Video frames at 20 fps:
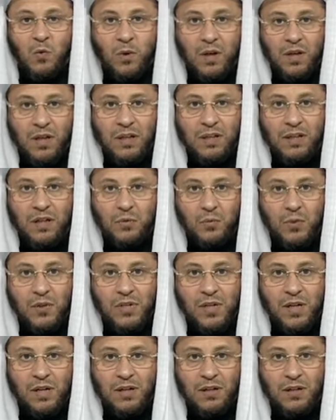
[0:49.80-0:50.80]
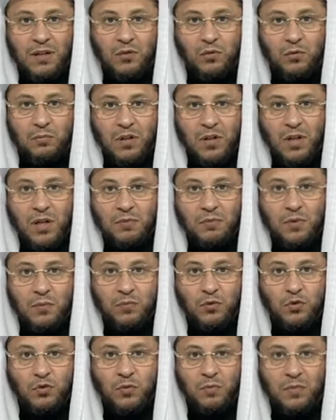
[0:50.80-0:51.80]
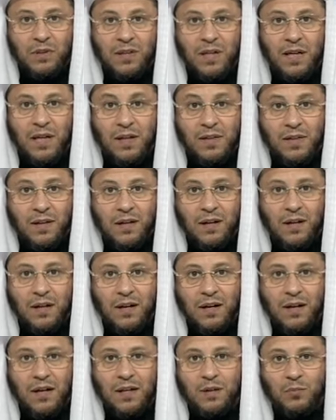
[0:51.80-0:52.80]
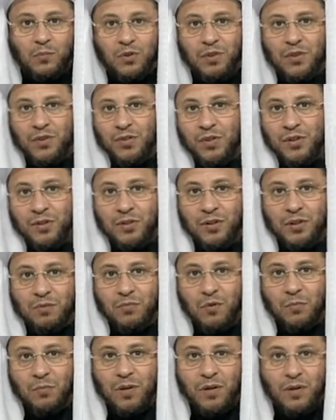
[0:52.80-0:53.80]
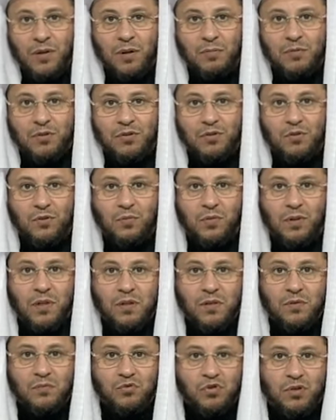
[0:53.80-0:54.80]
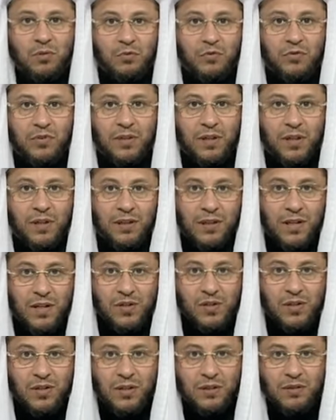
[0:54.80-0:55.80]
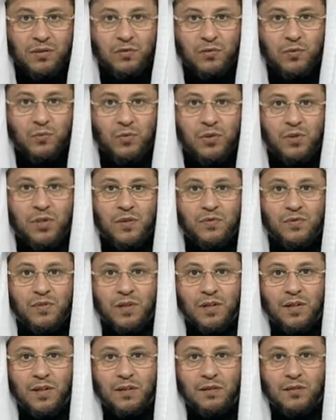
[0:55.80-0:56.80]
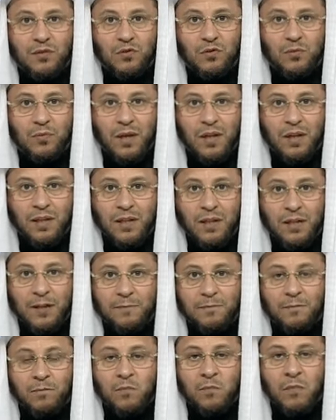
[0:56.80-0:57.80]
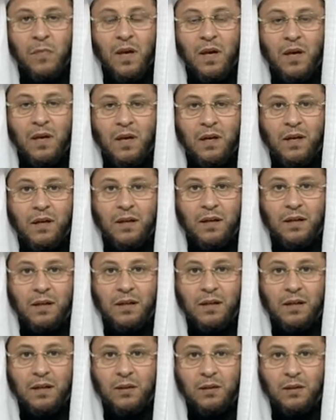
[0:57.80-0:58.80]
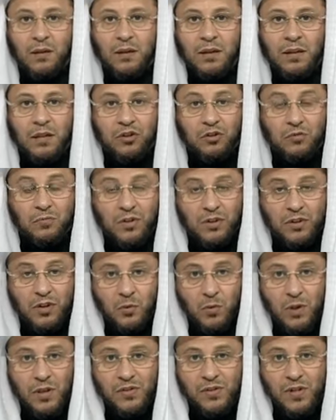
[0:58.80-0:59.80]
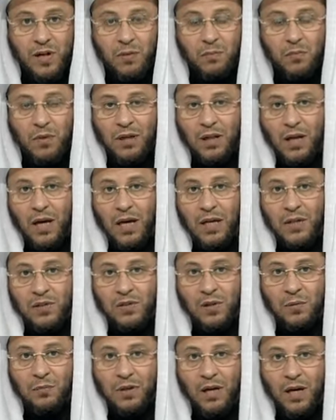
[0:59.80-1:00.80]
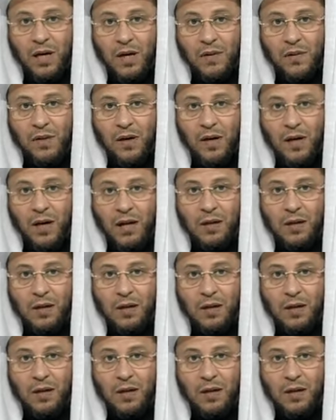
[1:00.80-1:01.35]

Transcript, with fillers: واهلا وسهلا ومرحبا بكم الى هذا اللقاء المتجدد من برنامجكم الذي اجيب فيه على اسئلتكم واستفساراتكم على آه، خدمة الواتساب الخاصة بهذا